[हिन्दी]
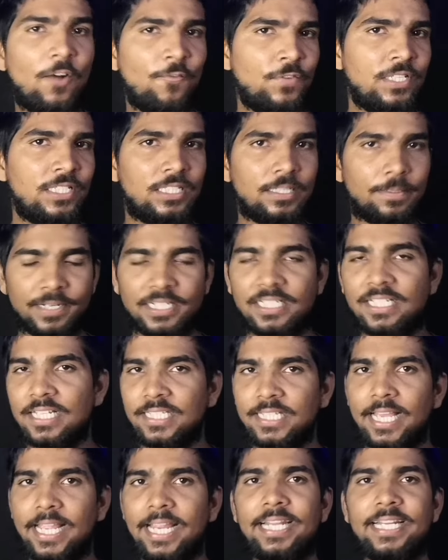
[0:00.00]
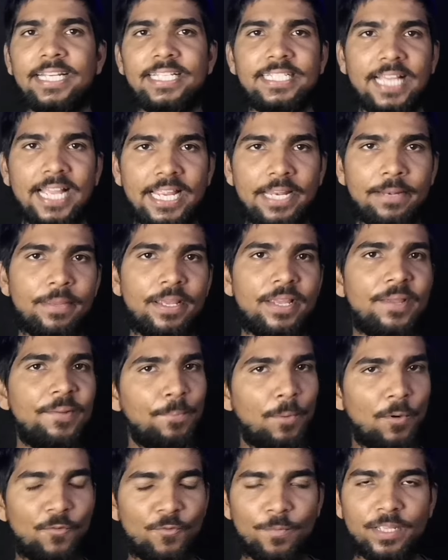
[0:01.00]
काफ़ी ज़बरदस्त है डिज़ाइन भी
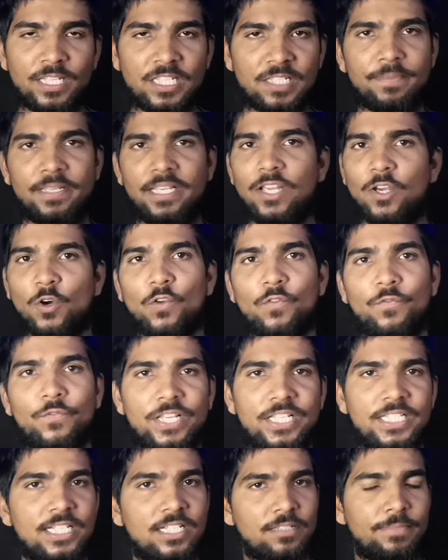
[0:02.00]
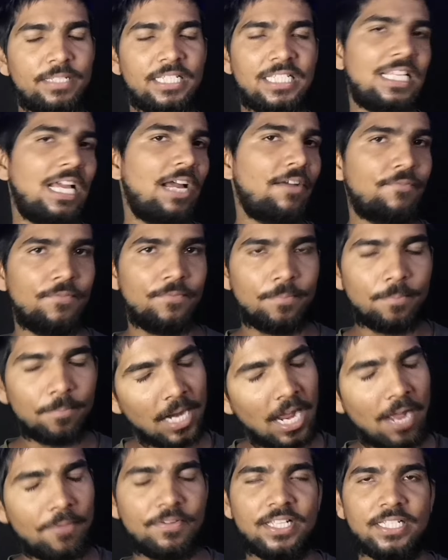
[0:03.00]
परफॉर्मेंस भी और फीचर्स भी साफ
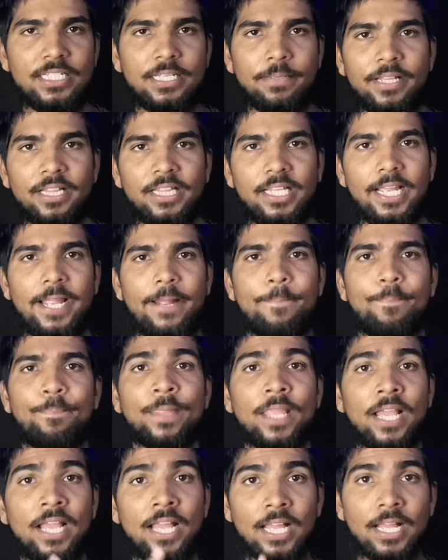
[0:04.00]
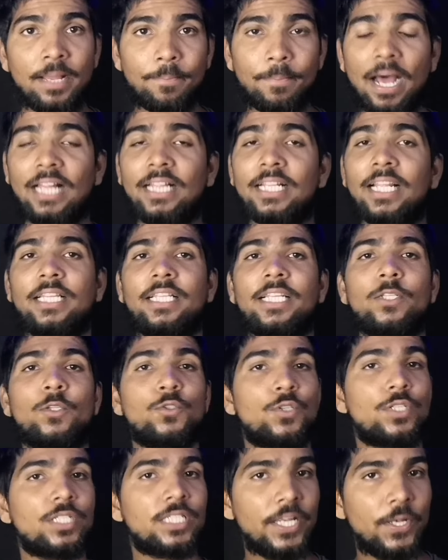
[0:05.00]
काफ़ी अच्छे मिलते हैं बात करते हैं
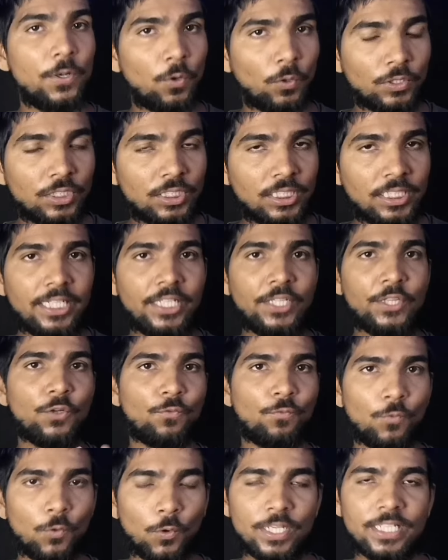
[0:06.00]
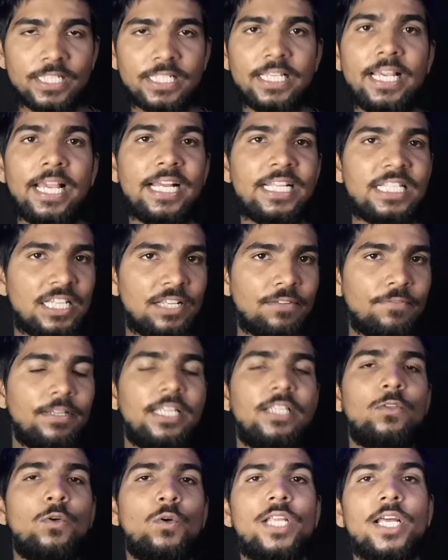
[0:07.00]
दोस्तों इसकी लॉन्चिंग की तो वो इसकी है
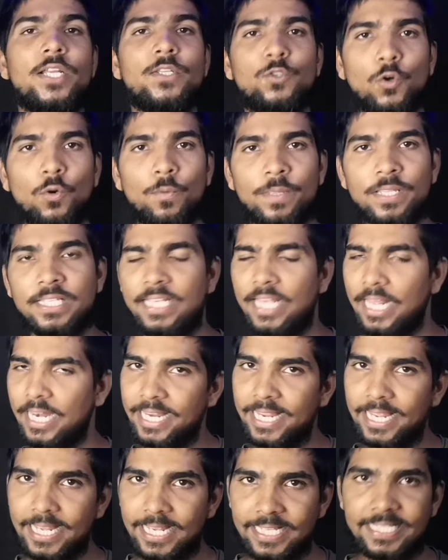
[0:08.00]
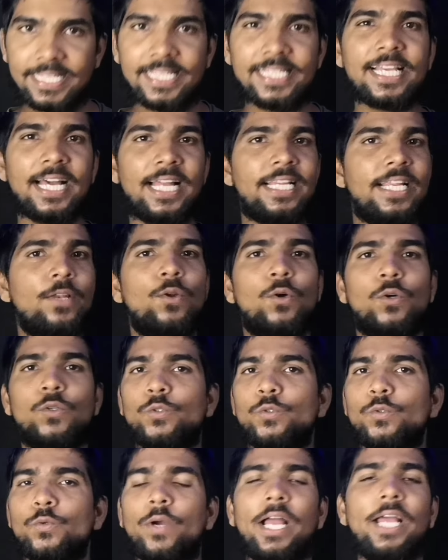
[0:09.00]
जनवरी 2024 की यानी कि इसी साल ये
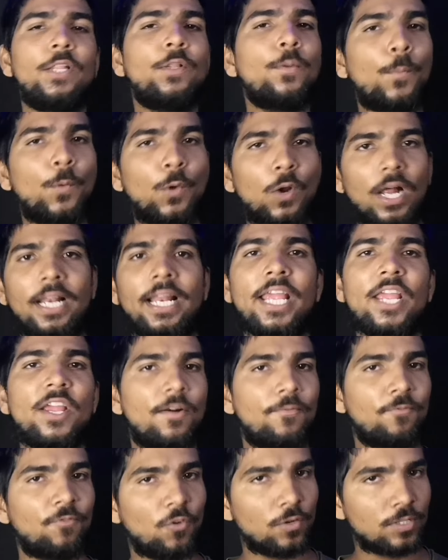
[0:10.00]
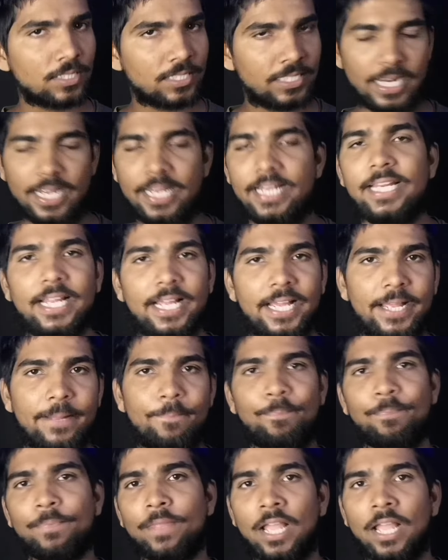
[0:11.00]
लॉन्च हुआ है तो पुराना ये ऑफकोर्स नहीं है